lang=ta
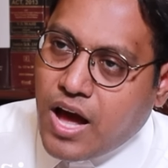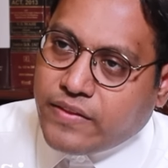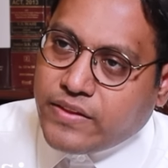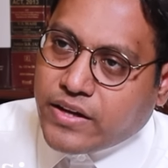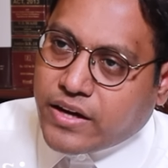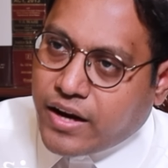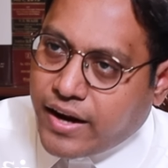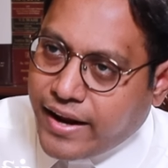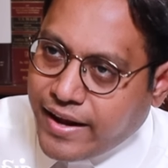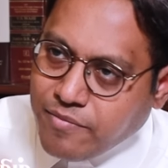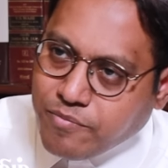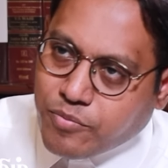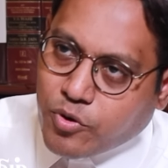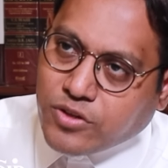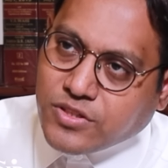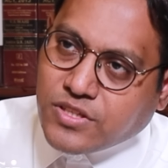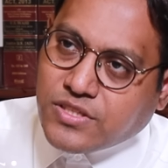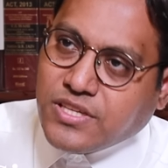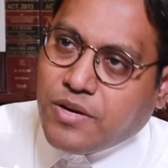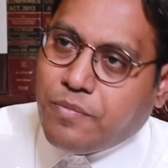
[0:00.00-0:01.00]
அந்த க்ரைம்
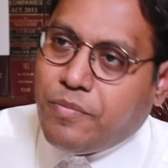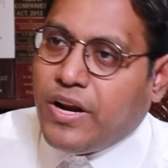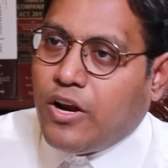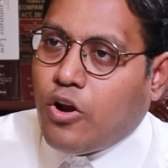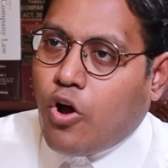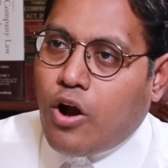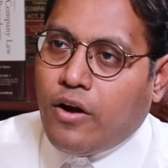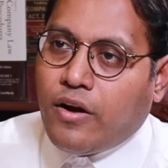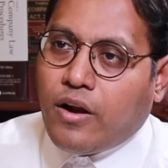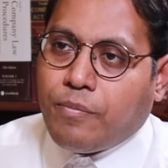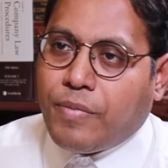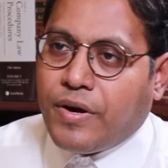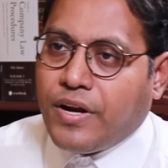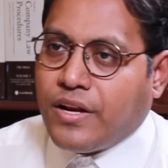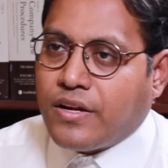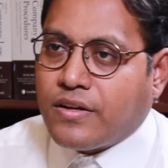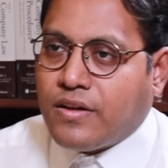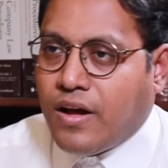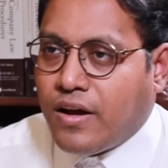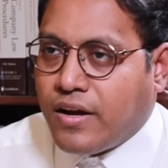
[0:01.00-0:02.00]
ப்ராசஸ் எப்படி லாண்டர்
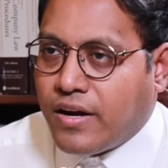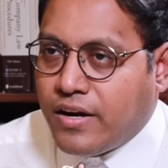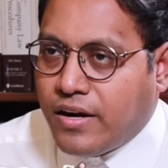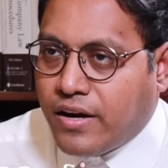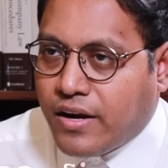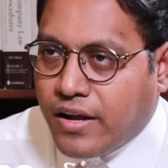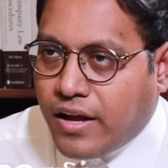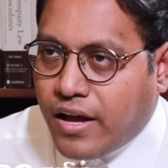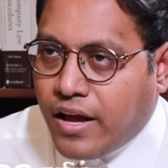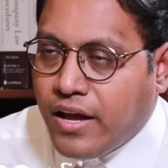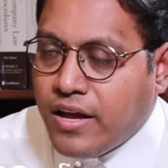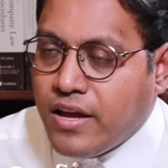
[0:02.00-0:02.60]
பண்ணியிருக்காங்கன்ற